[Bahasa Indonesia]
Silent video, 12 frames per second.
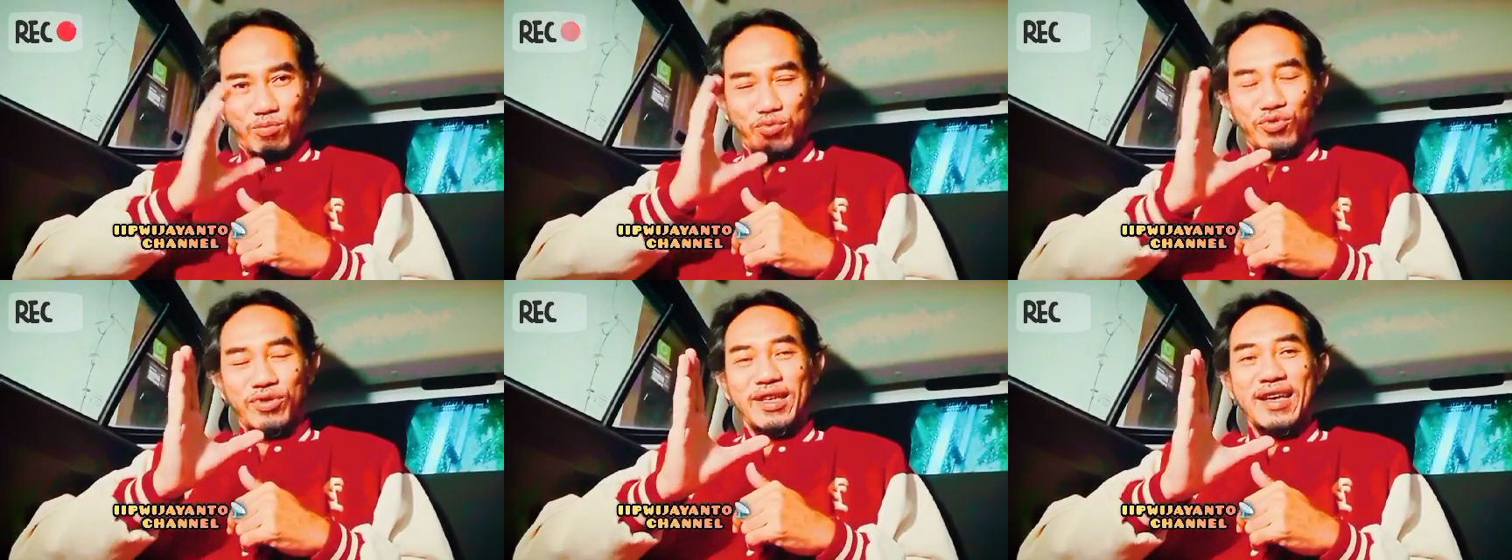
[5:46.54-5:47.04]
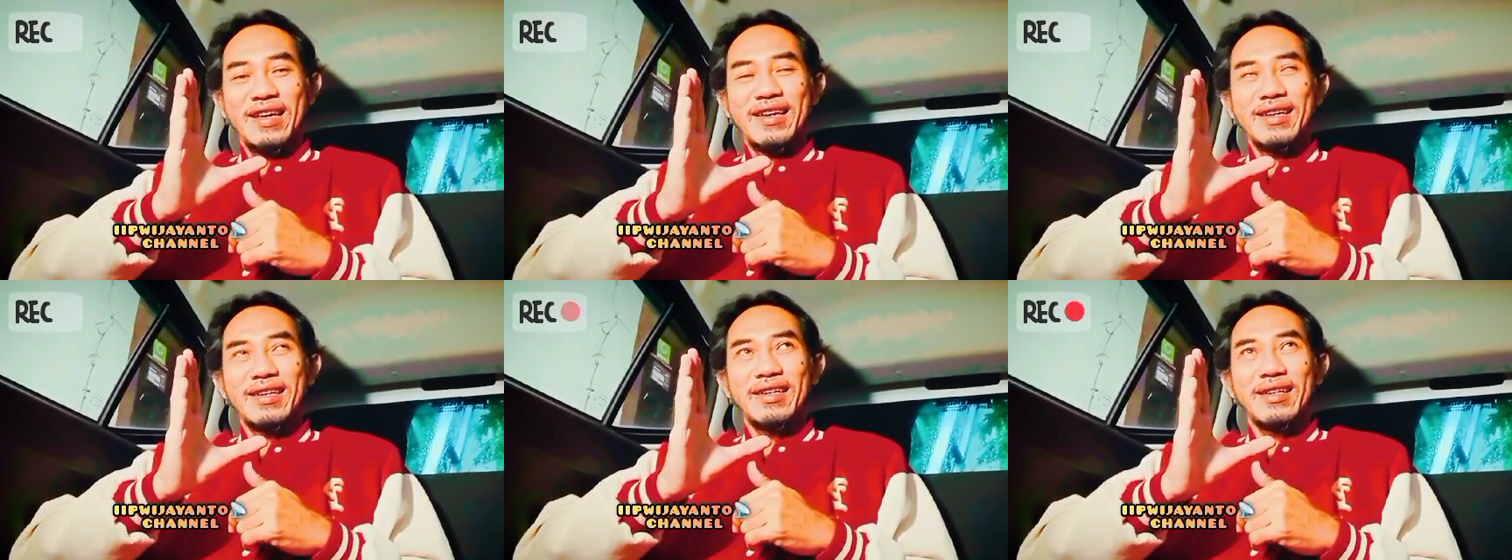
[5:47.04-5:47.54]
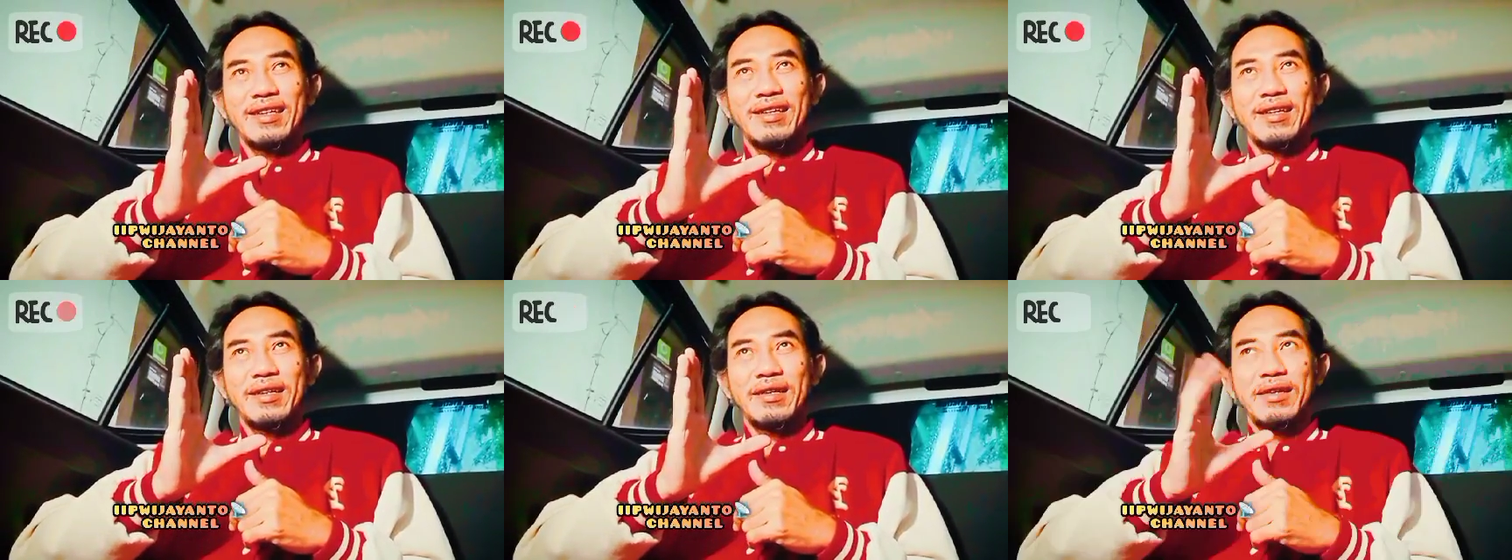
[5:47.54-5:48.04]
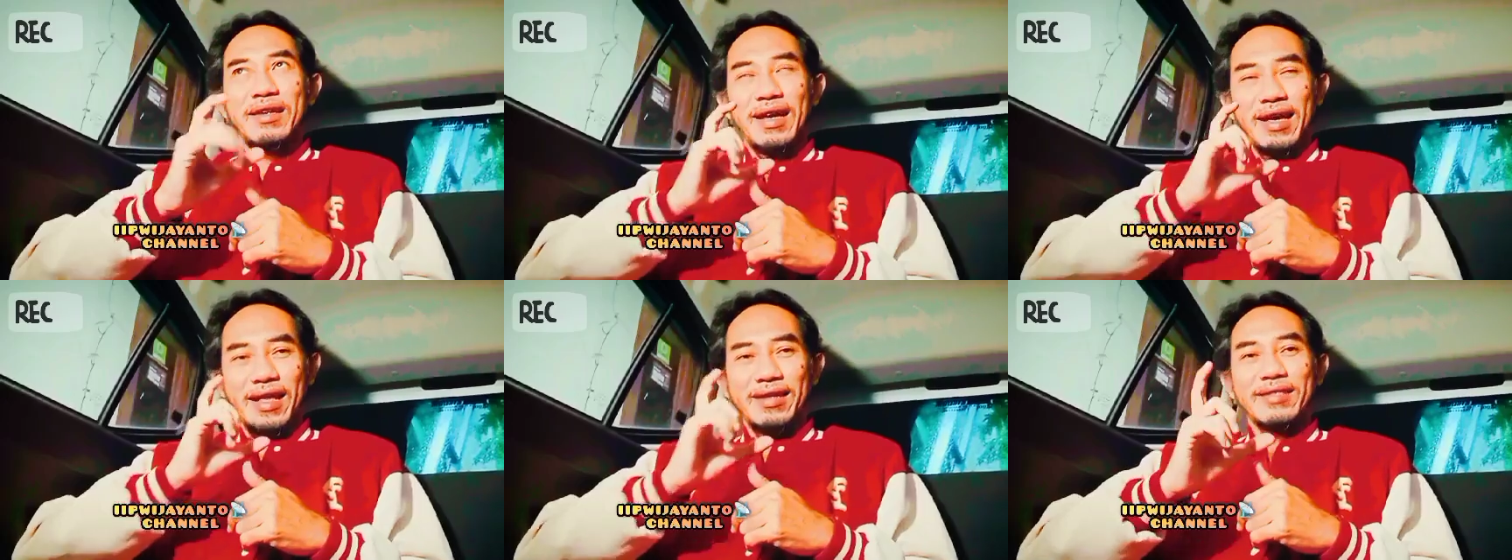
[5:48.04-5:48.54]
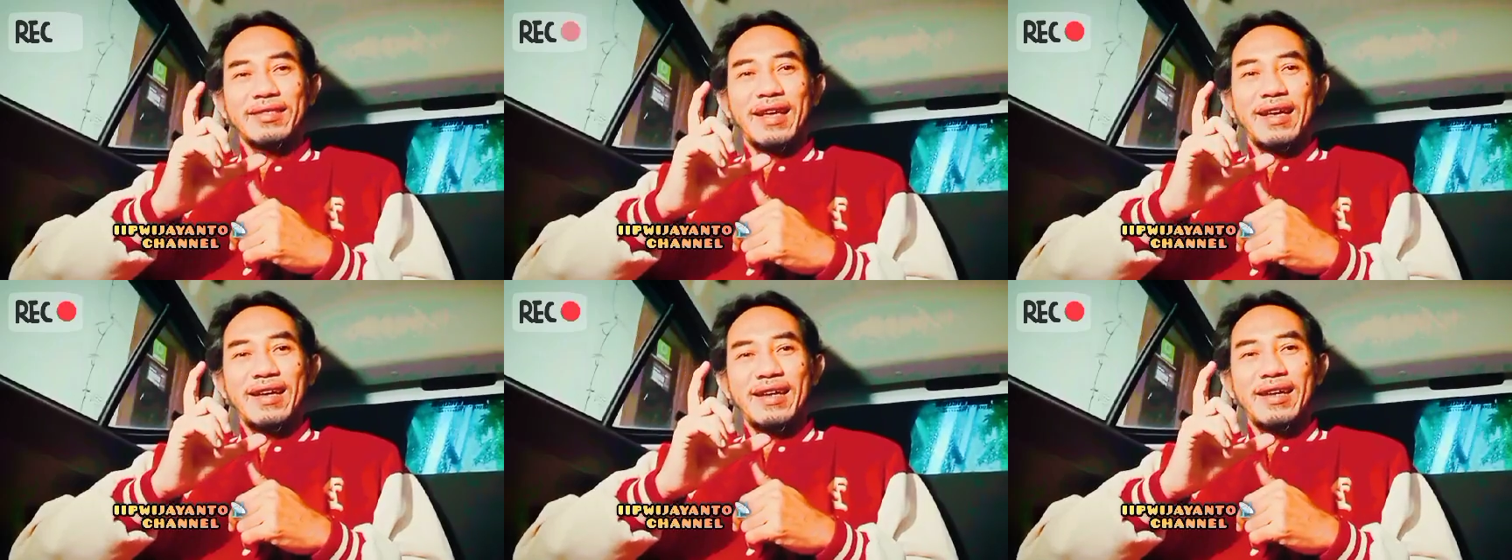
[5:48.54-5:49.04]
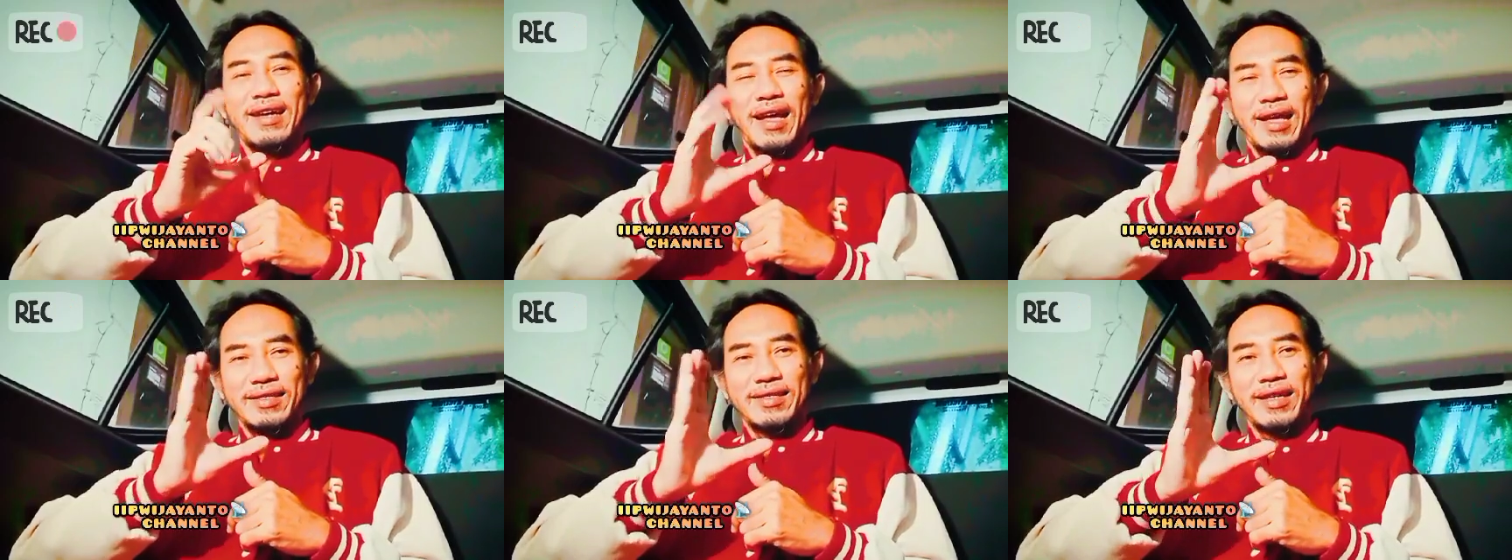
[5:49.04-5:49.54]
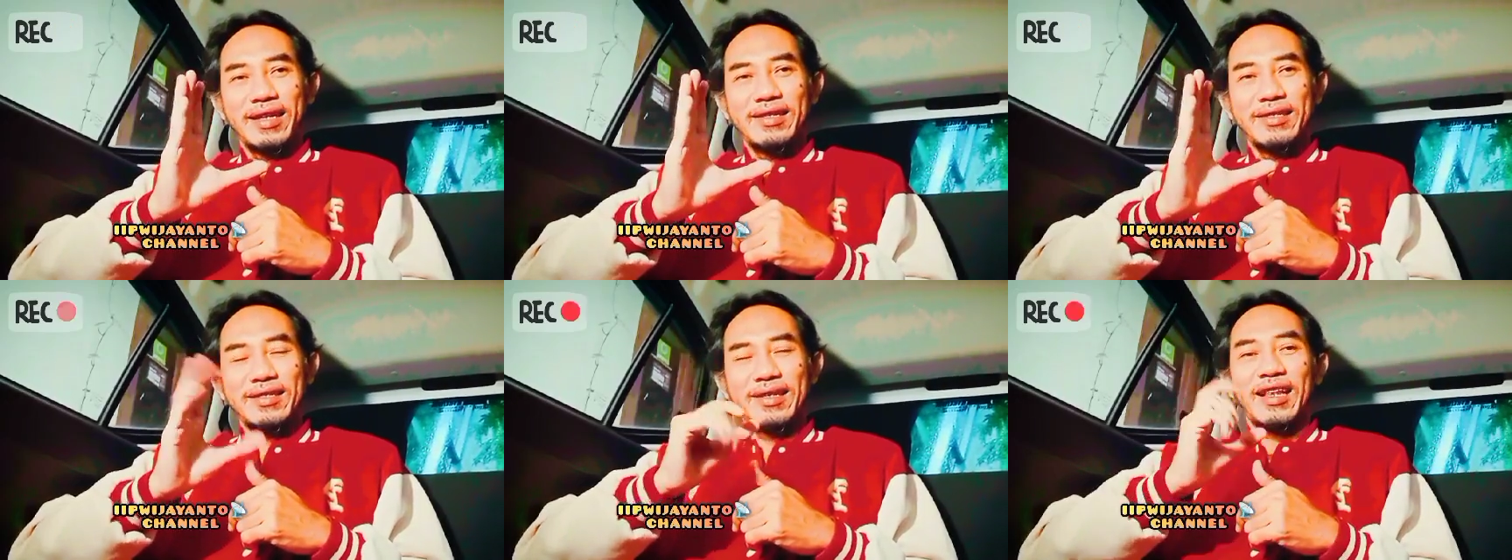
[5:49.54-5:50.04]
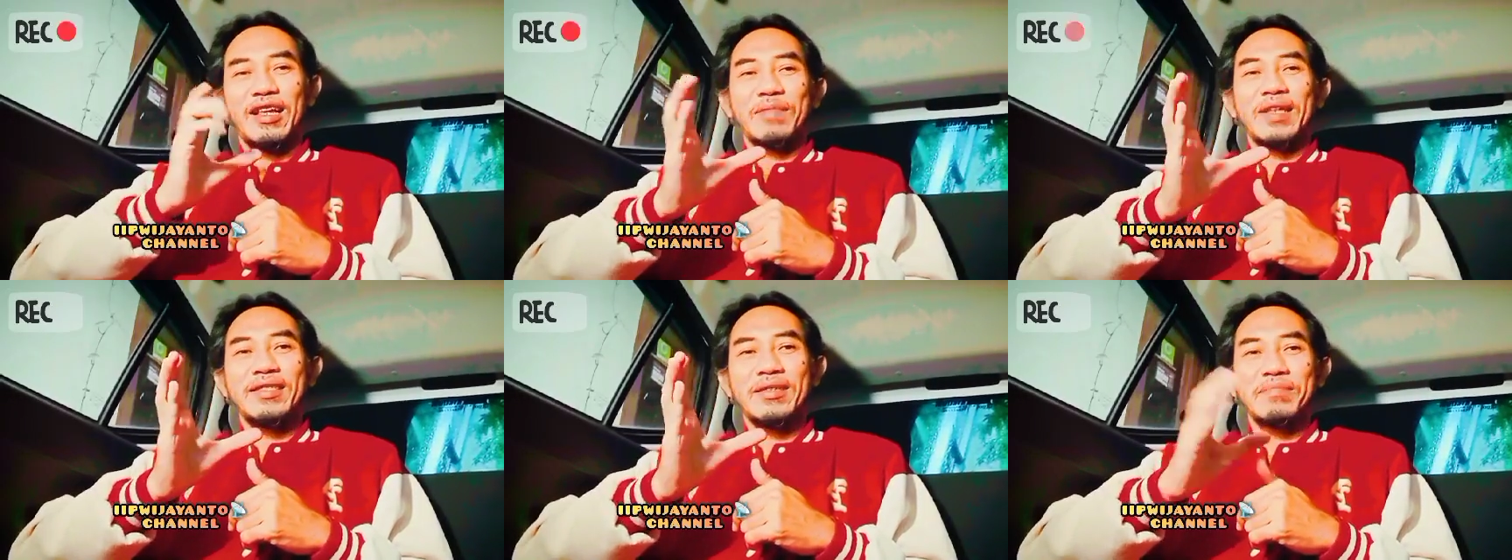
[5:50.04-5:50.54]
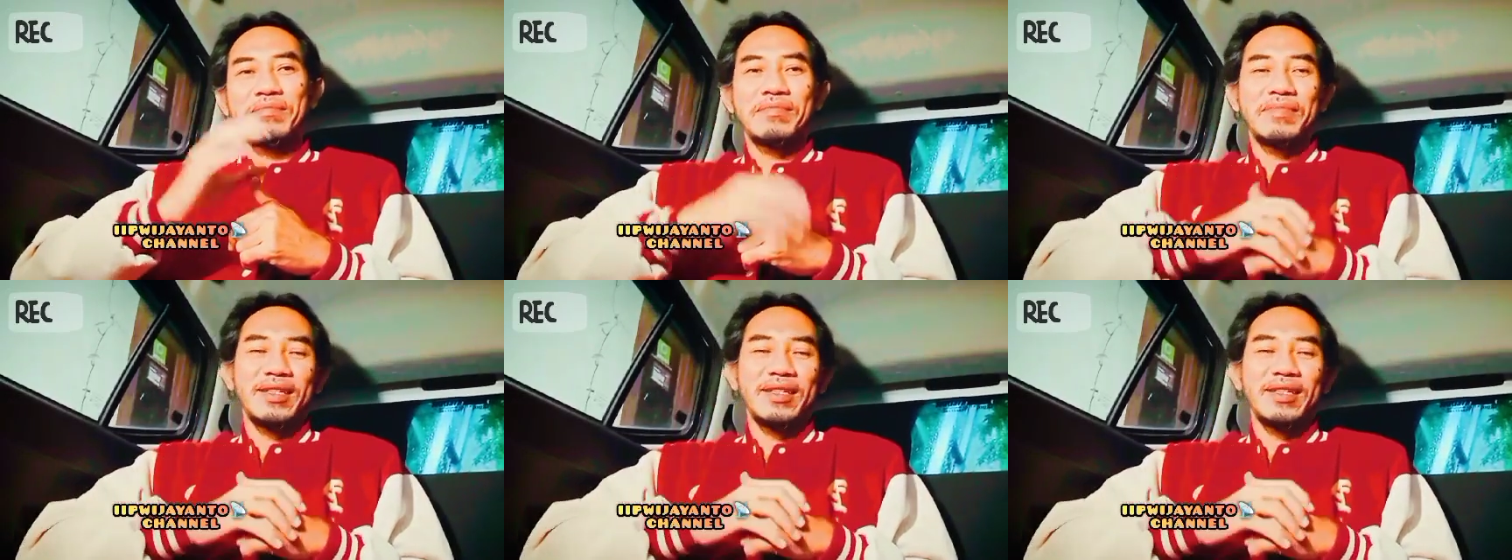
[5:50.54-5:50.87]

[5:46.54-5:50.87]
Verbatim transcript: punya harta, aset, segala macam